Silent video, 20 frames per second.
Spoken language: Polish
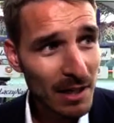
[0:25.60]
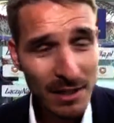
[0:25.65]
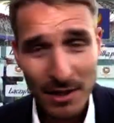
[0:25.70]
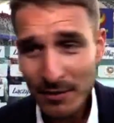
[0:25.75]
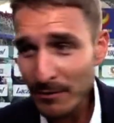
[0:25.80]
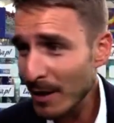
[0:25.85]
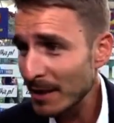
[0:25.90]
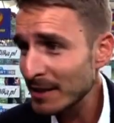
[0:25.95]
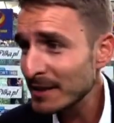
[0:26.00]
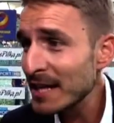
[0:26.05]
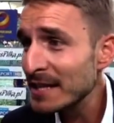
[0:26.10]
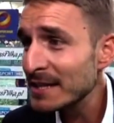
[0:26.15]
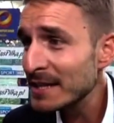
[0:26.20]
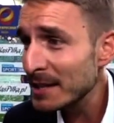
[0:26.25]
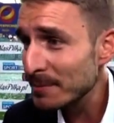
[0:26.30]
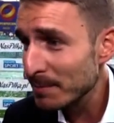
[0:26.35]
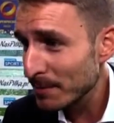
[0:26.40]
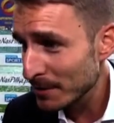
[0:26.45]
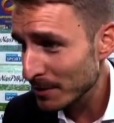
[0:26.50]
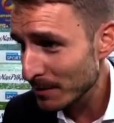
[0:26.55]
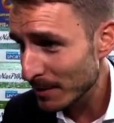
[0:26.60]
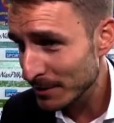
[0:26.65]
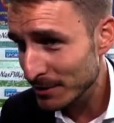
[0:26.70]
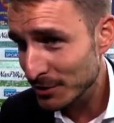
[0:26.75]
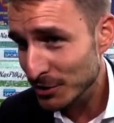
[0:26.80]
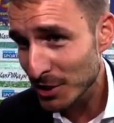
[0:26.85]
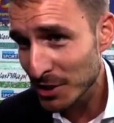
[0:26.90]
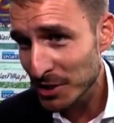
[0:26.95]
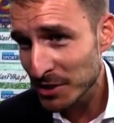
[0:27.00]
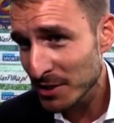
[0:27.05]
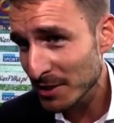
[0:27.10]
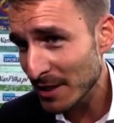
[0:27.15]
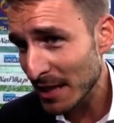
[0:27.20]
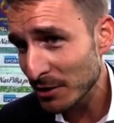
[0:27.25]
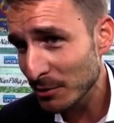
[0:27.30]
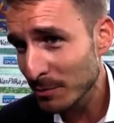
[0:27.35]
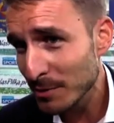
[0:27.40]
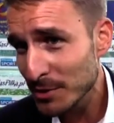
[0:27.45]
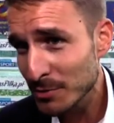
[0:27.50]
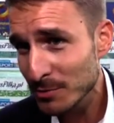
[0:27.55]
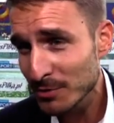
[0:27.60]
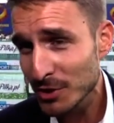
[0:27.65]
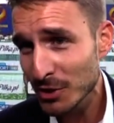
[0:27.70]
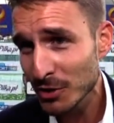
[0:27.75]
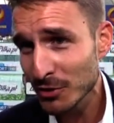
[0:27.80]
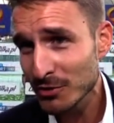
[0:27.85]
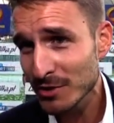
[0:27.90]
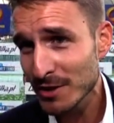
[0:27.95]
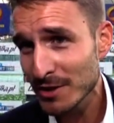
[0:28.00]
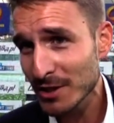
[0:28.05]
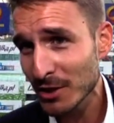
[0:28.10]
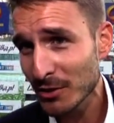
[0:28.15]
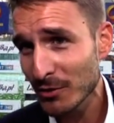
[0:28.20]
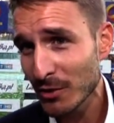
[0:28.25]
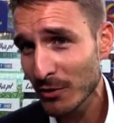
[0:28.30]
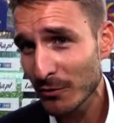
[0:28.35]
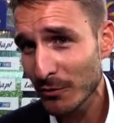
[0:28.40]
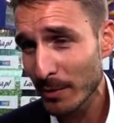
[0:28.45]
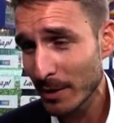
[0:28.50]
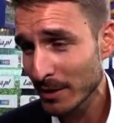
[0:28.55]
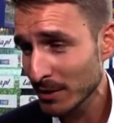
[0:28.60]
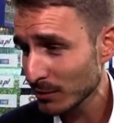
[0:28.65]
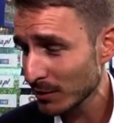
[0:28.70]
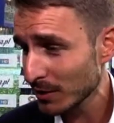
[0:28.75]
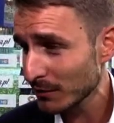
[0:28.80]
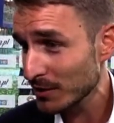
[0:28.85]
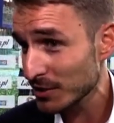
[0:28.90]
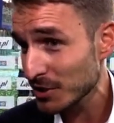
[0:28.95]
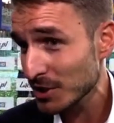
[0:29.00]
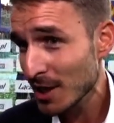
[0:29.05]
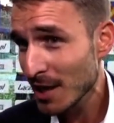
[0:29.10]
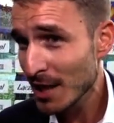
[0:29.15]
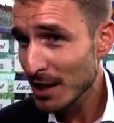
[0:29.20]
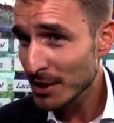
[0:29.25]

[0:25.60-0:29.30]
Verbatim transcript: nie wiem, ani jednej chyba sześć, jedną mieliśmy strzeloną ze stałego fragmentu, no więc